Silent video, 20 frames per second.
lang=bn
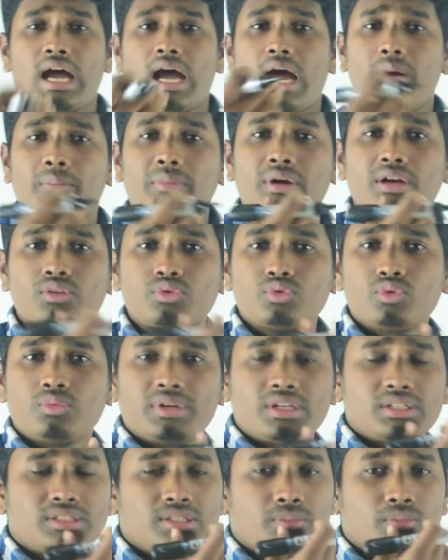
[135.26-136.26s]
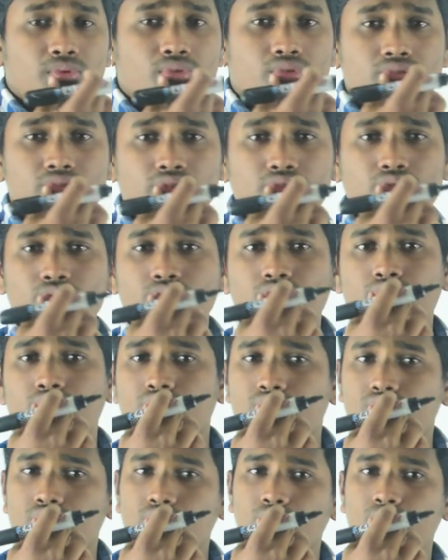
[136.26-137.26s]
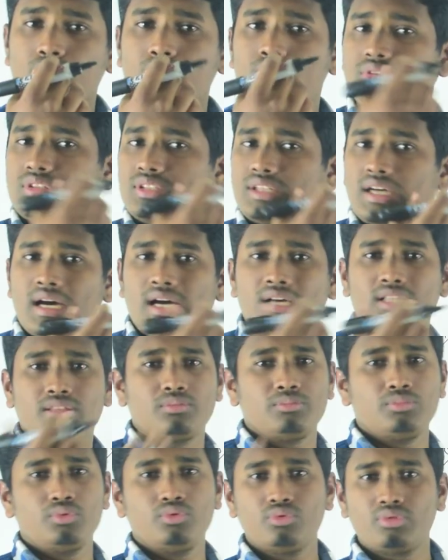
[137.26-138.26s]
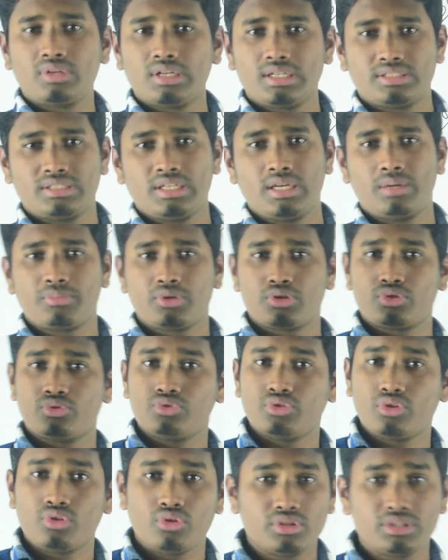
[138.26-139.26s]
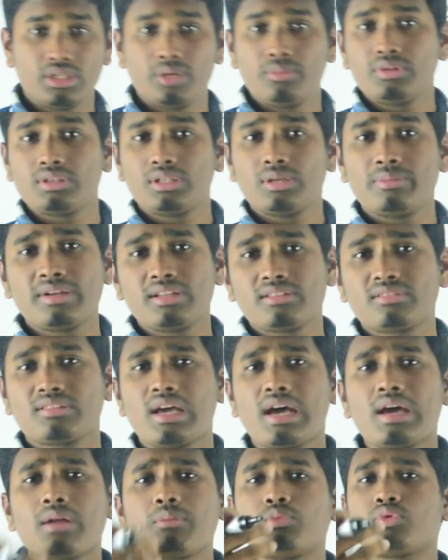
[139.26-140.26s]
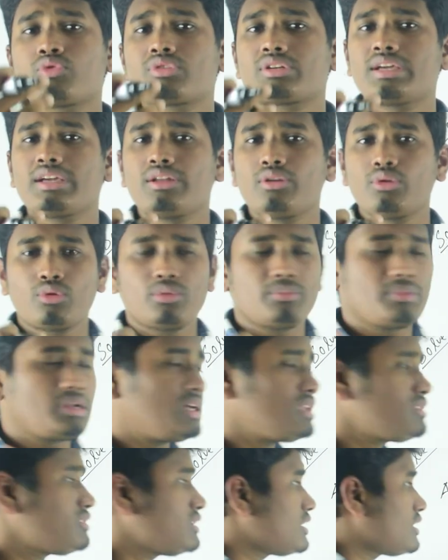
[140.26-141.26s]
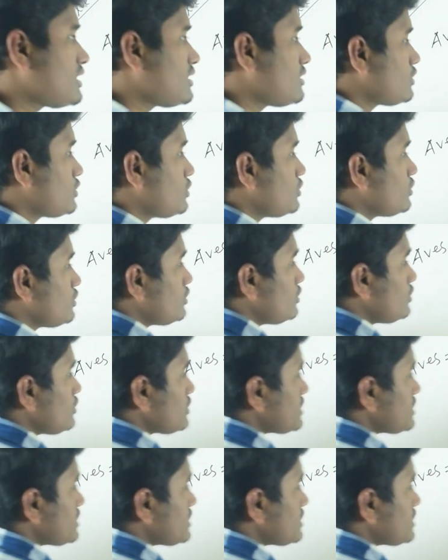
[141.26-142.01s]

আমার তোমার যেমন হচ্ছে সুন্দর ঠোঁট দাঁত মুখ আছে আমরা সুন্দর কথা বলতে পারি তার মুখটা এরকম না তার ঠোঁটগুলো